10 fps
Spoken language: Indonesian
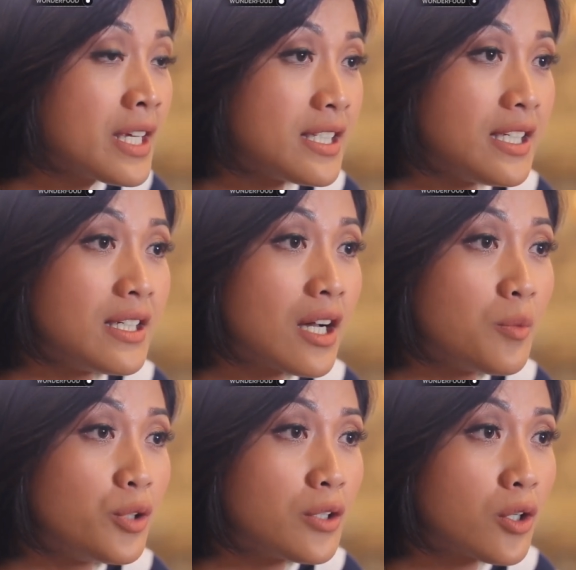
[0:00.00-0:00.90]
sehingga
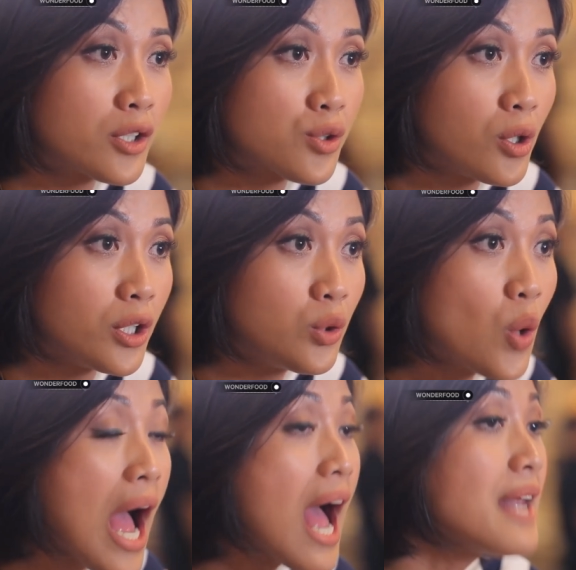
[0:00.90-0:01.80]
kemudian kolesterol
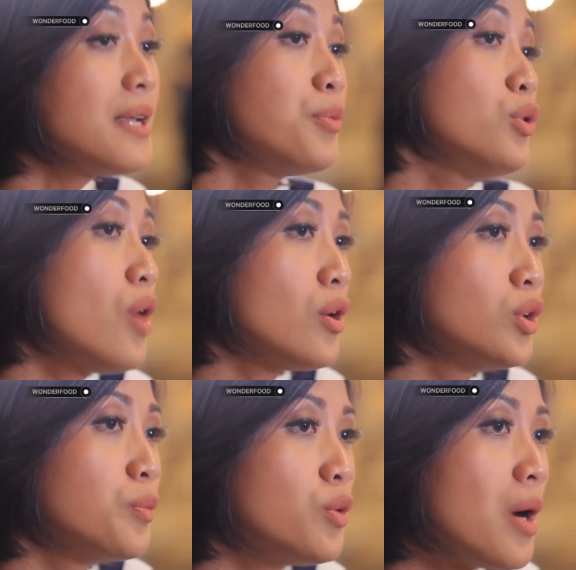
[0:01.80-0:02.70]
itu ada peluang
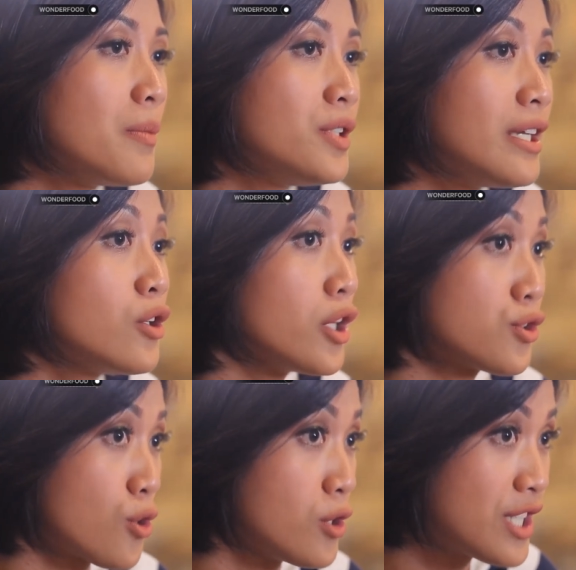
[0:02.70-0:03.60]
untuk berubah menjadi
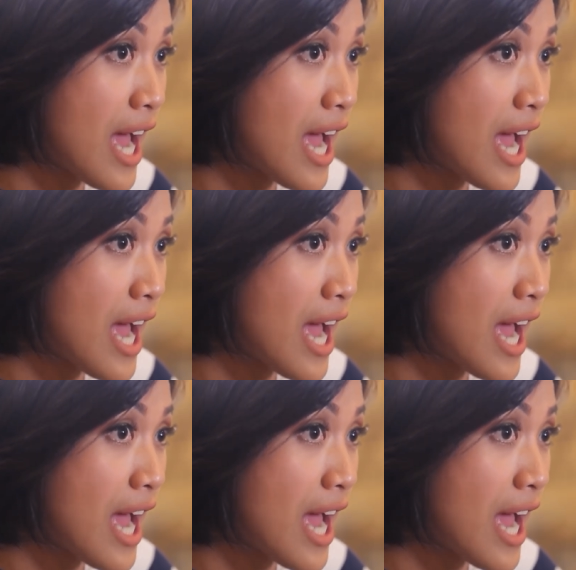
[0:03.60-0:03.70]
kolesterol